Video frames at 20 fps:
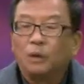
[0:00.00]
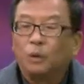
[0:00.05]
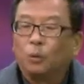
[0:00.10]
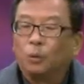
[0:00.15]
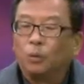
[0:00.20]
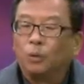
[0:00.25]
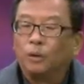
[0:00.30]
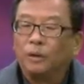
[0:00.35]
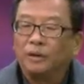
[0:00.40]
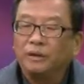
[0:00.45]

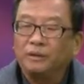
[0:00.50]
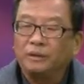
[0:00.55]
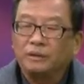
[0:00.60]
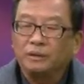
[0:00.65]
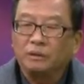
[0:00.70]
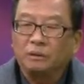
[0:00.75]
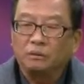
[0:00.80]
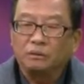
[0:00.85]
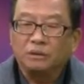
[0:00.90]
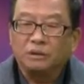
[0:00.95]
无论你
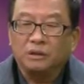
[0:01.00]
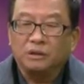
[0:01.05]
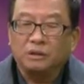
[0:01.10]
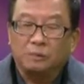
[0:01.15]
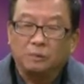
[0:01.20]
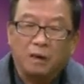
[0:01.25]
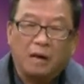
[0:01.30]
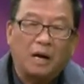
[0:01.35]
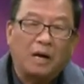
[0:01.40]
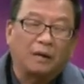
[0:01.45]
从事什
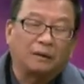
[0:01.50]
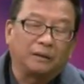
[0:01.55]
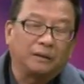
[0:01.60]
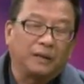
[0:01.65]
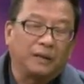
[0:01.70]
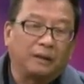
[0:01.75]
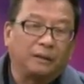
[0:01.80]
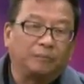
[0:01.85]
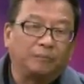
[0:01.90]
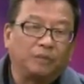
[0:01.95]
么行业，